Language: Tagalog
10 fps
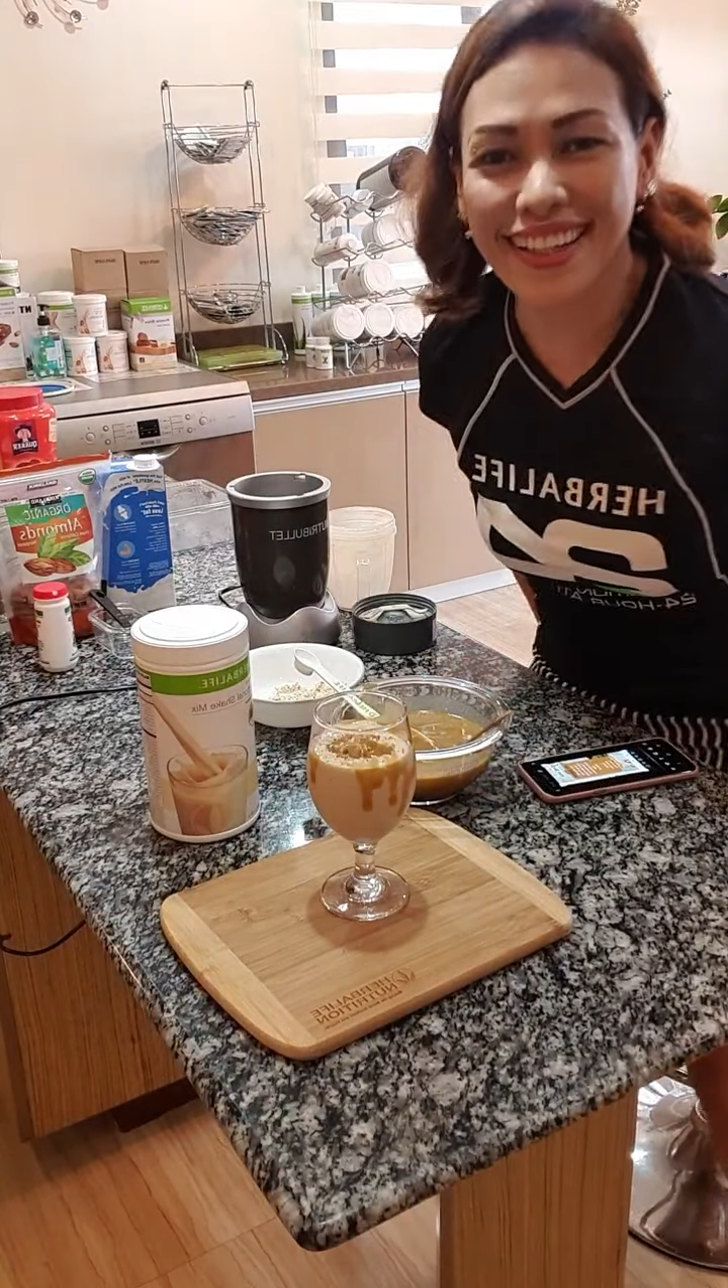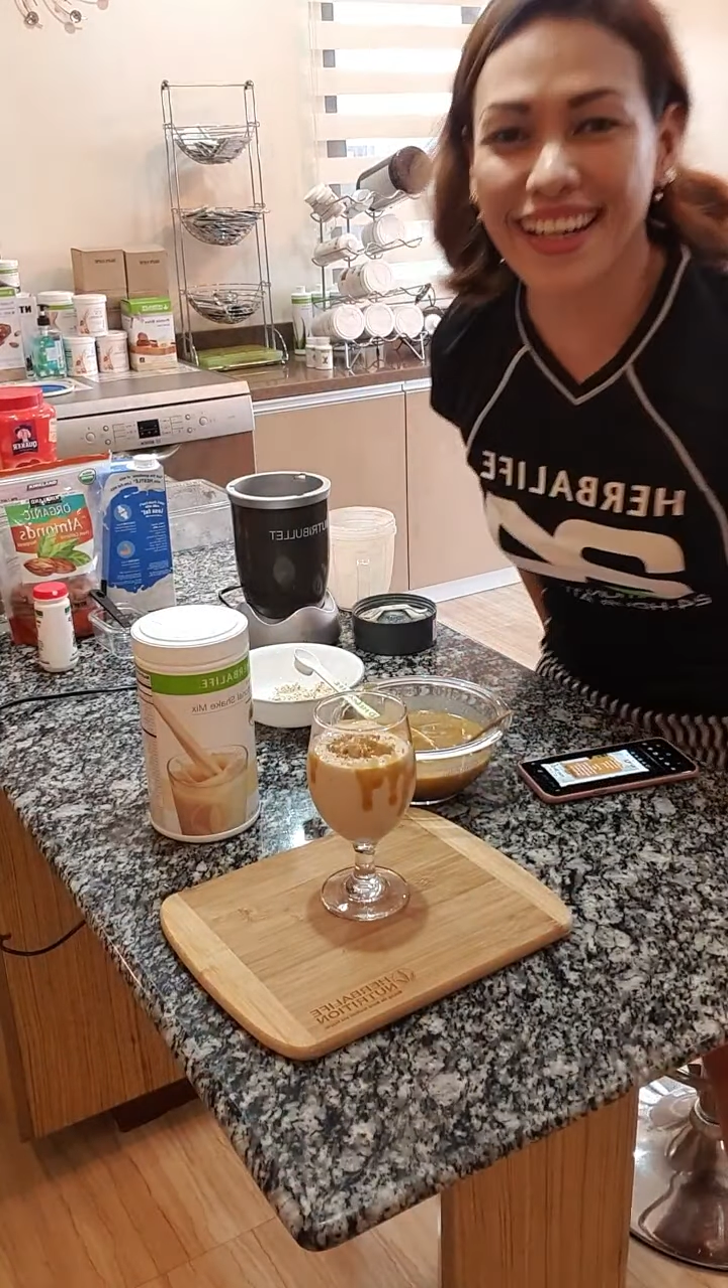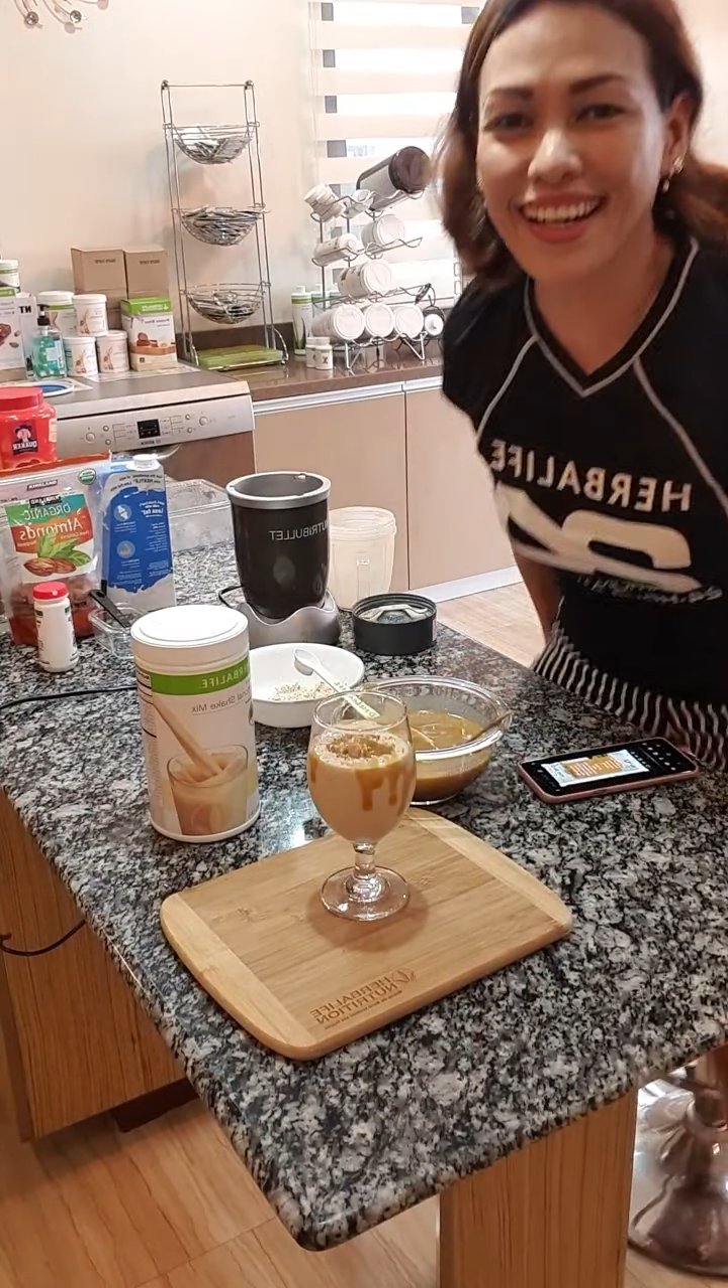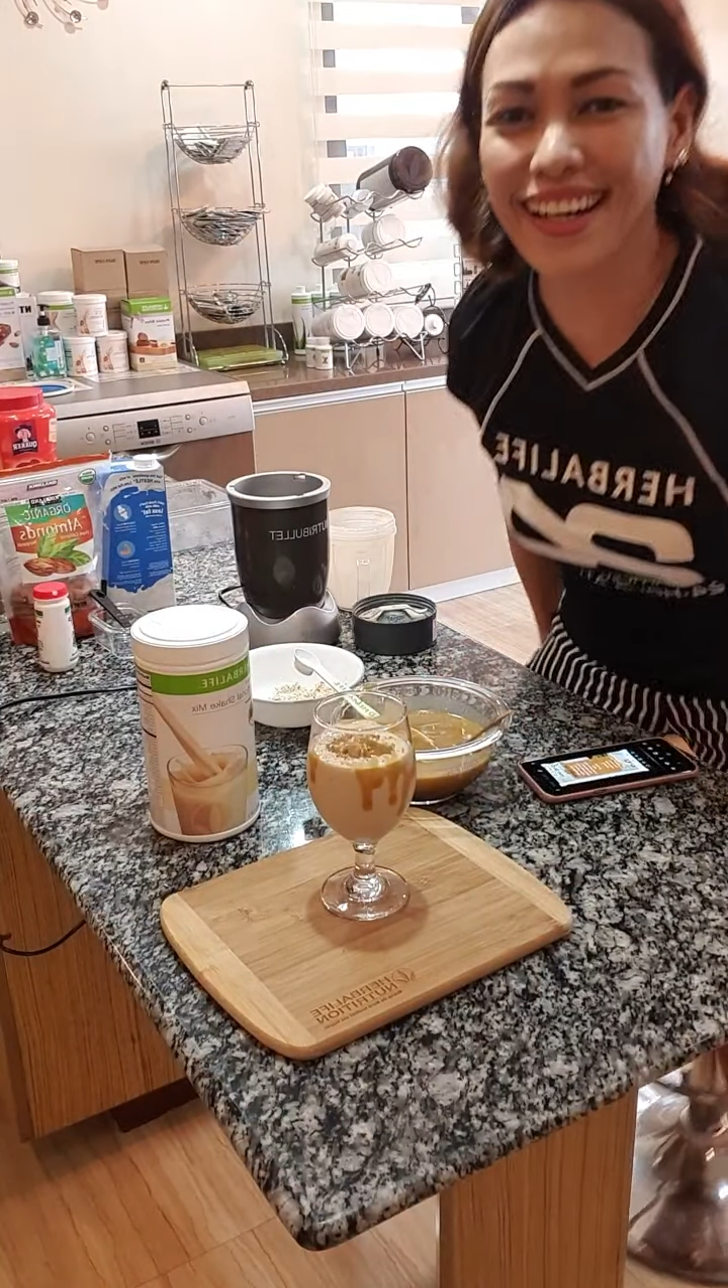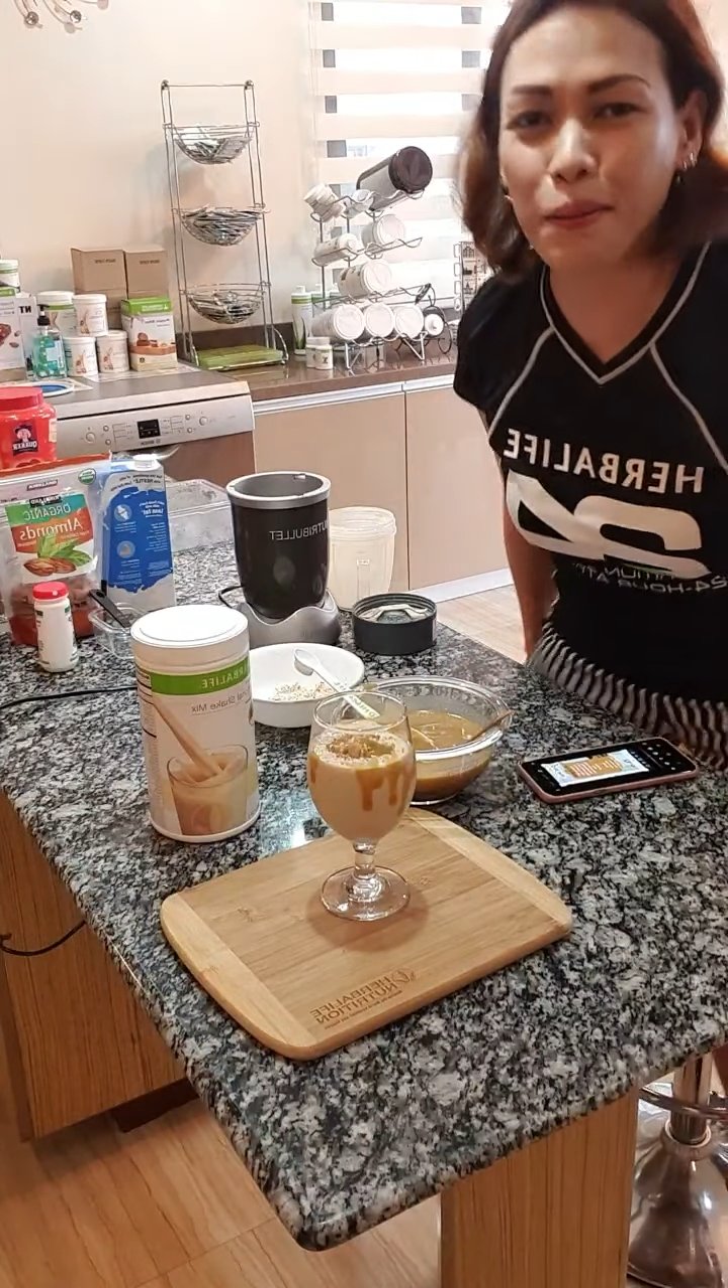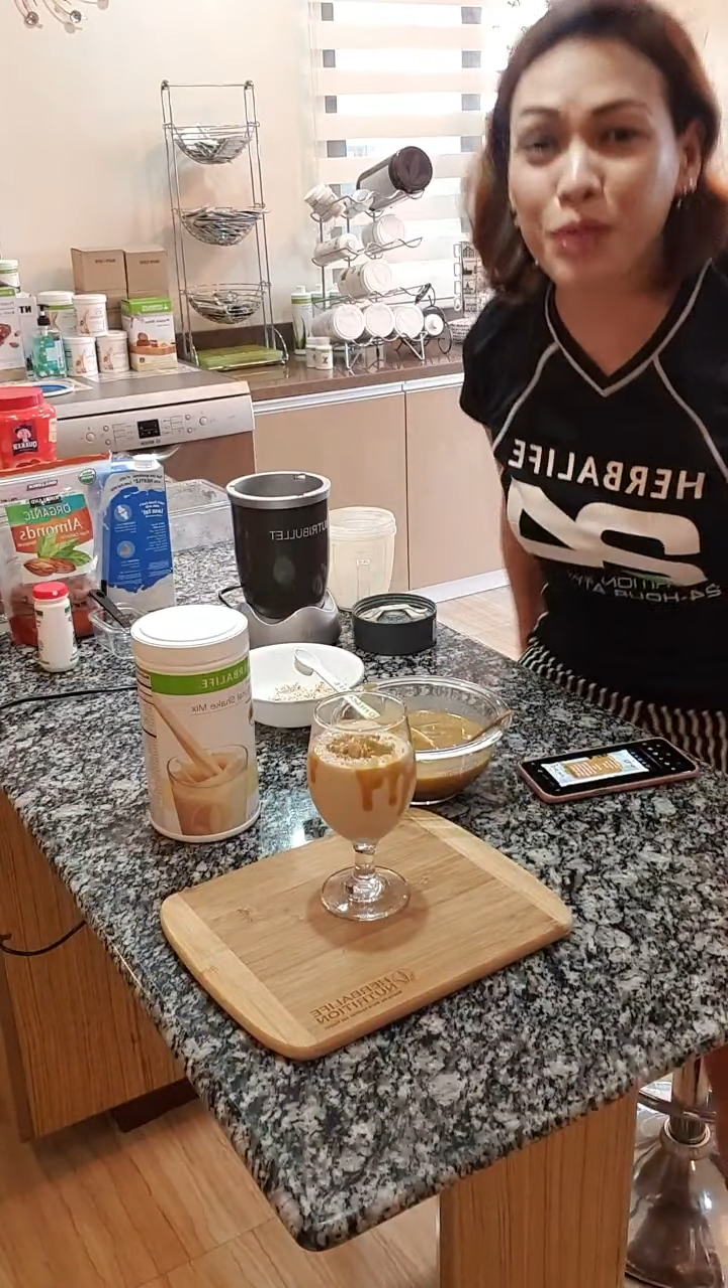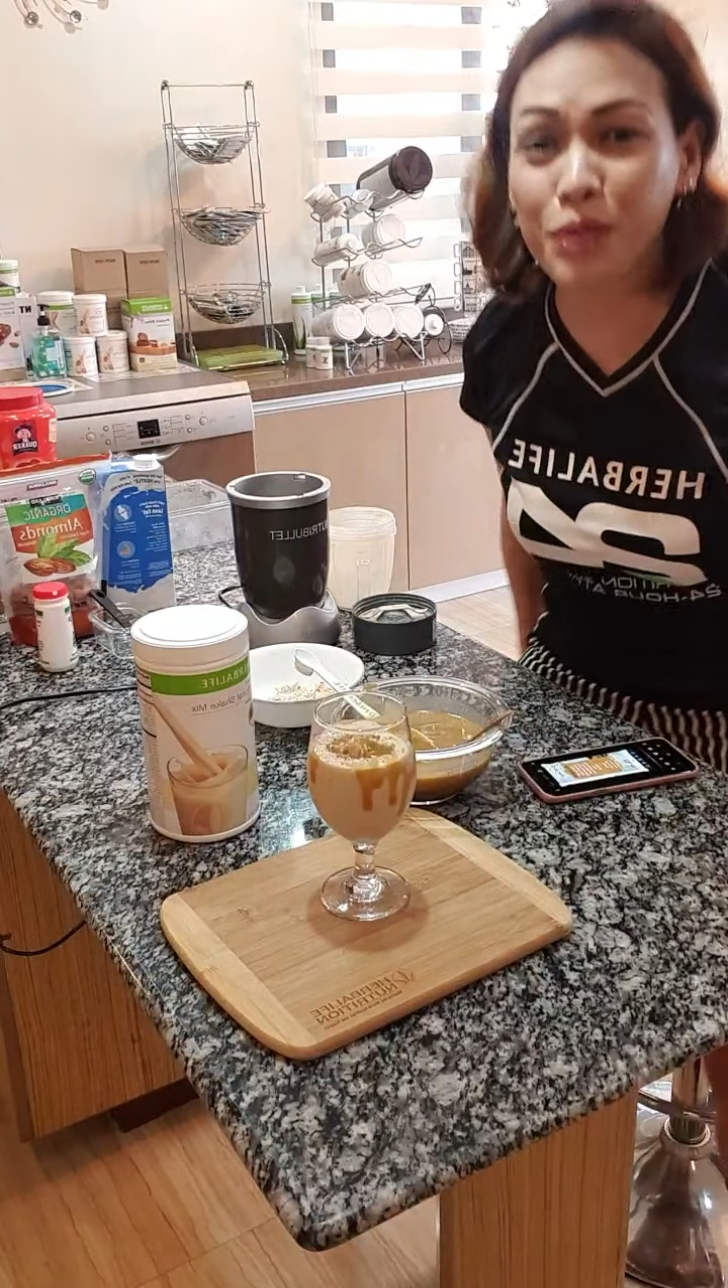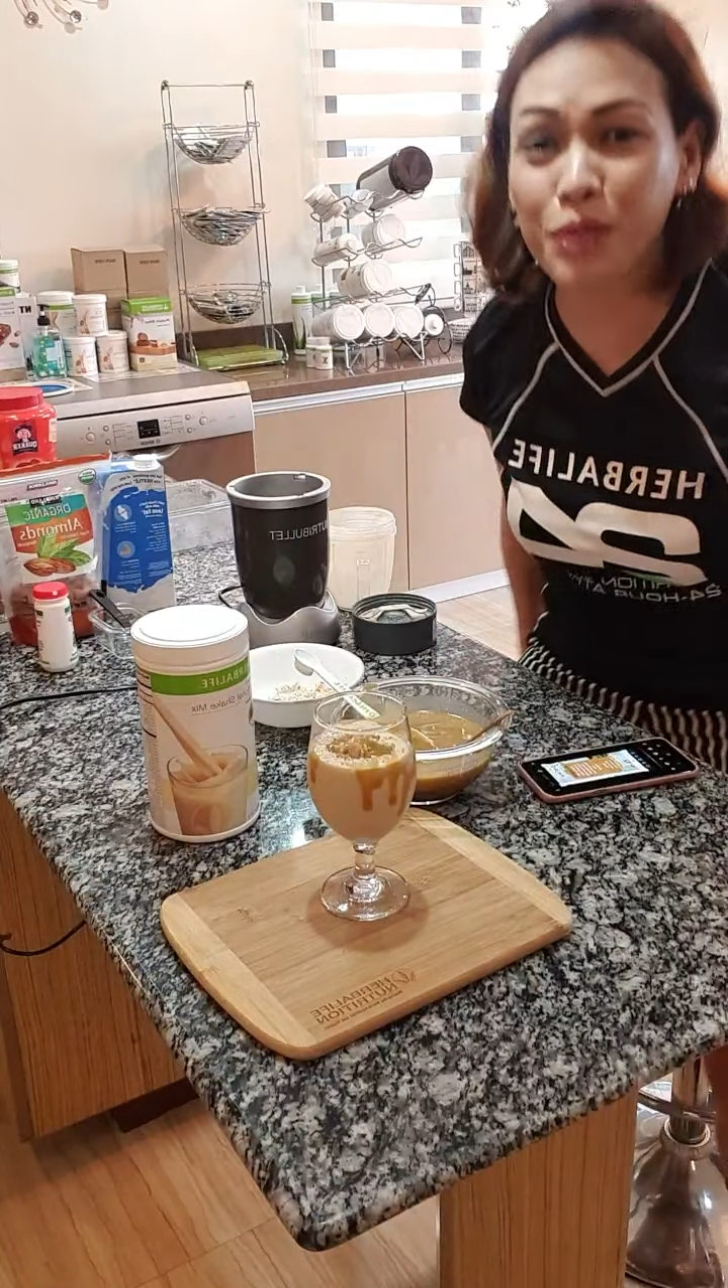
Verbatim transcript: um,